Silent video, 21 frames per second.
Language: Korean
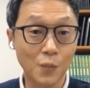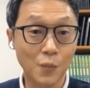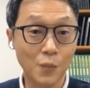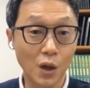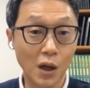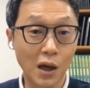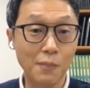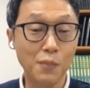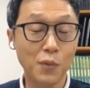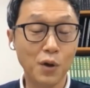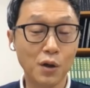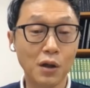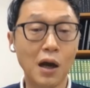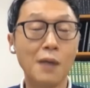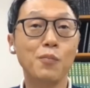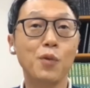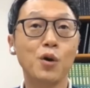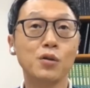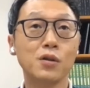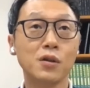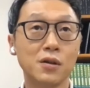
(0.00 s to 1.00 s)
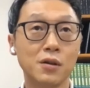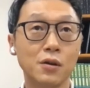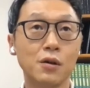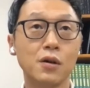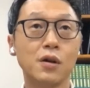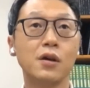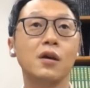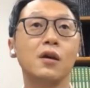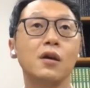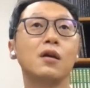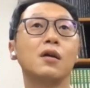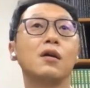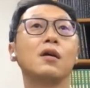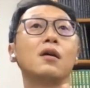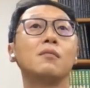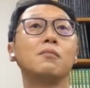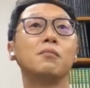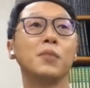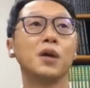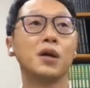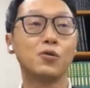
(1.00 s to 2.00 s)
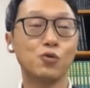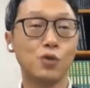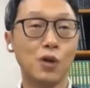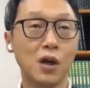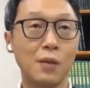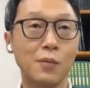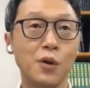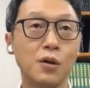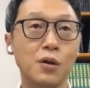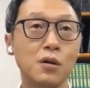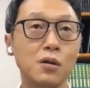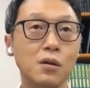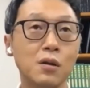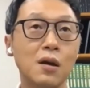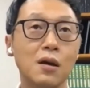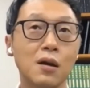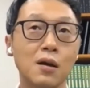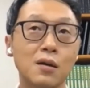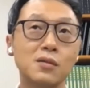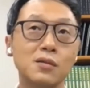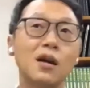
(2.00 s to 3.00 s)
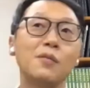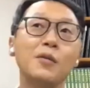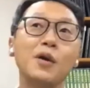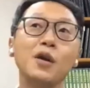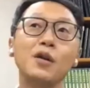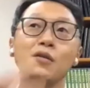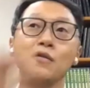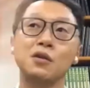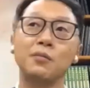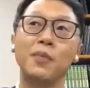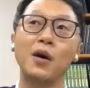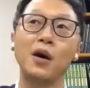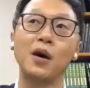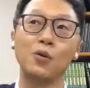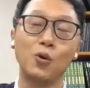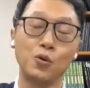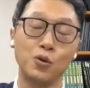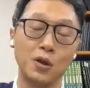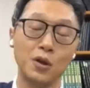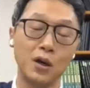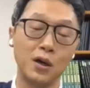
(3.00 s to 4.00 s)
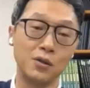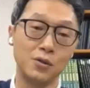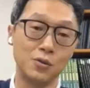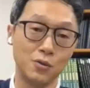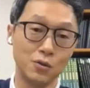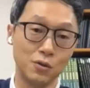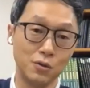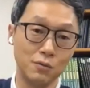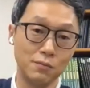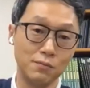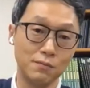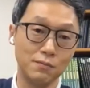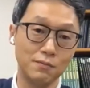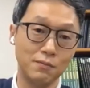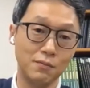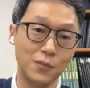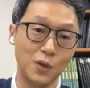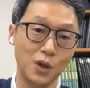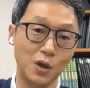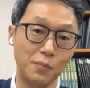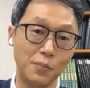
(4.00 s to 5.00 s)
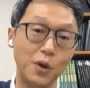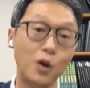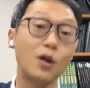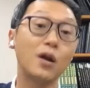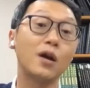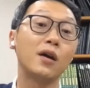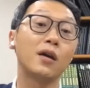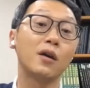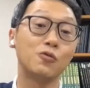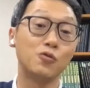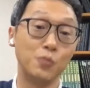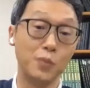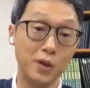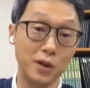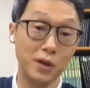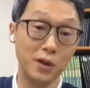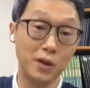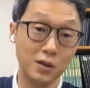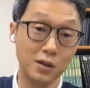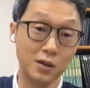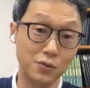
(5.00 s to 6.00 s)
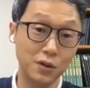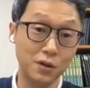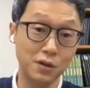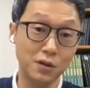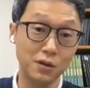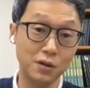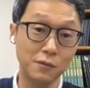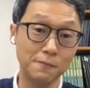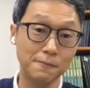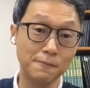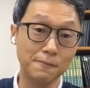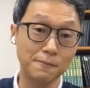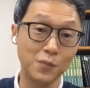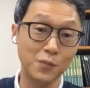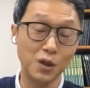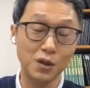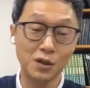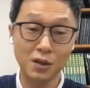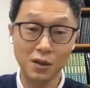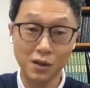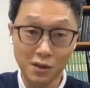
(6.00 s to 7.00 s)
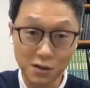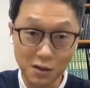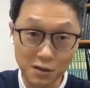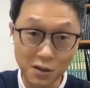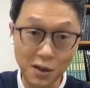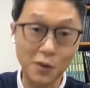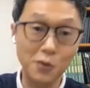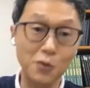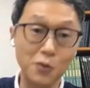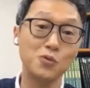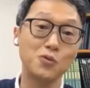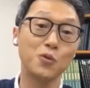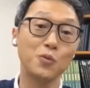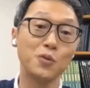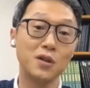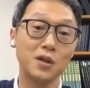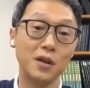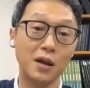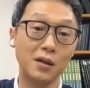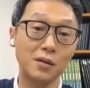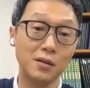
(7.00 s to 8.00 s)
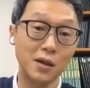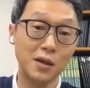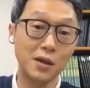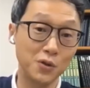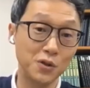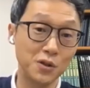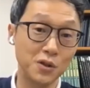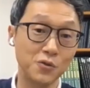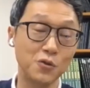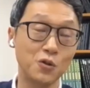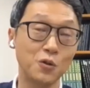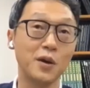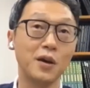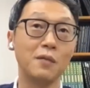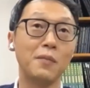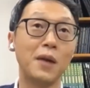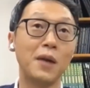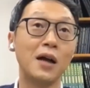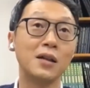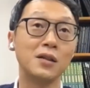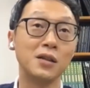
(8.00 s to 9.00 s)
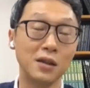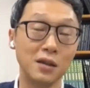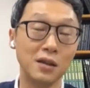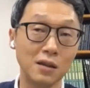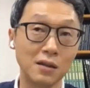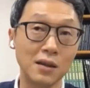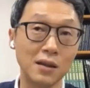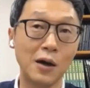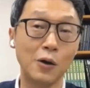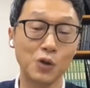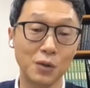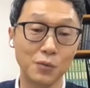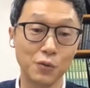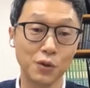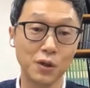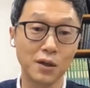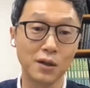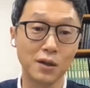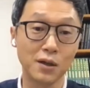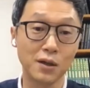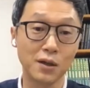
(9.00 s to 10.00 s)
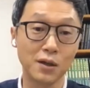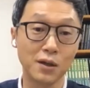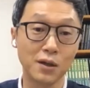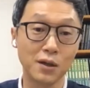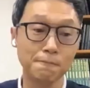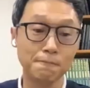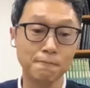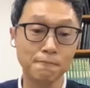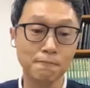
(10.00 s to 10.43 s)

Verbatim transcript: 한번 그렇게 믿고 나면은 그 다음에는 이제 바로 온라인으로 이제 편하게 구매할 수 있는 이게 이제 새로운 소비의 행태로 이제 유럽에 많이 나오다 보니까요.